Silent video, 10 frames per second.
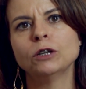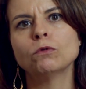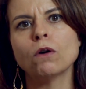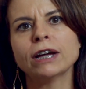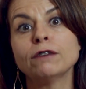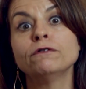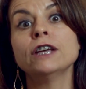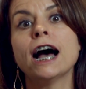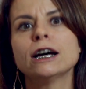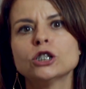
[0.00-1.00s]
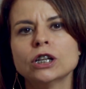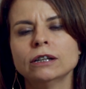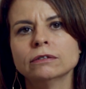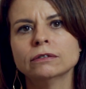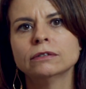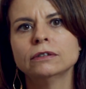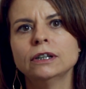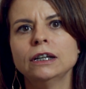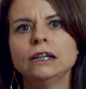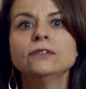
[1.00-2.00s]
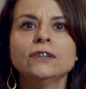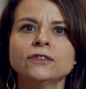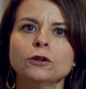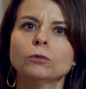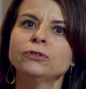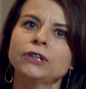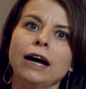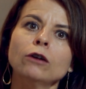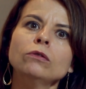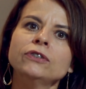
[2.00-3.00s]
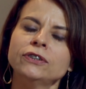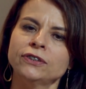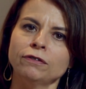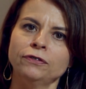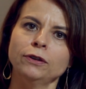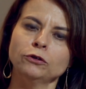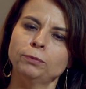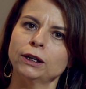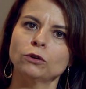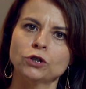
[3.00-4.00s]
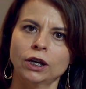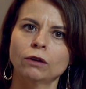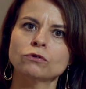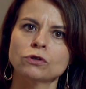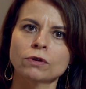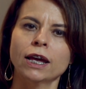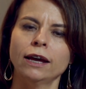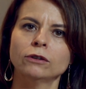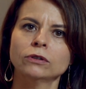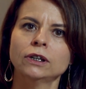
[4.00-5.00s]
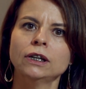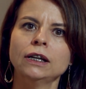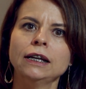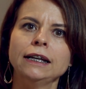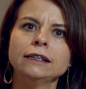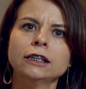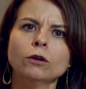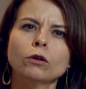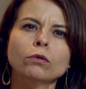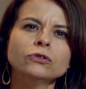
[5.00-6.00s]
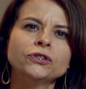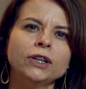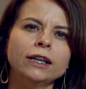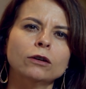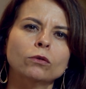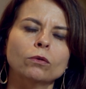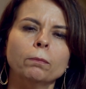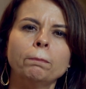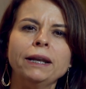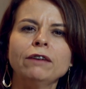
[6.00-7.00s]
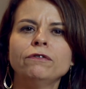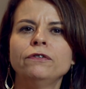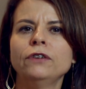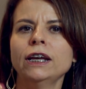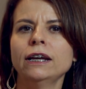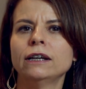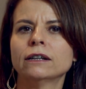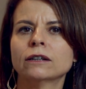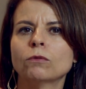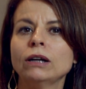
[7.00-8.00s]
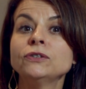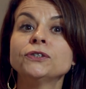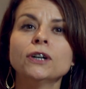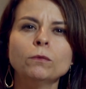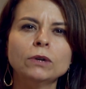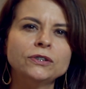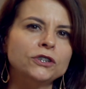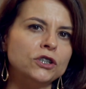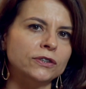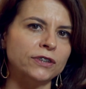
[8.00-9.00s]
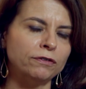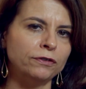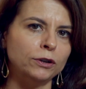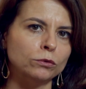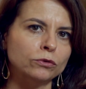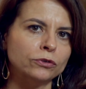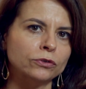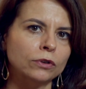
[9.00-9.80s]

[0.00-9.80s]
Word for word: em qualquer viagem, existem obstáculos e desafios para que eu chegue onde eu quero. Então eu consigo prever quais são esses desafios.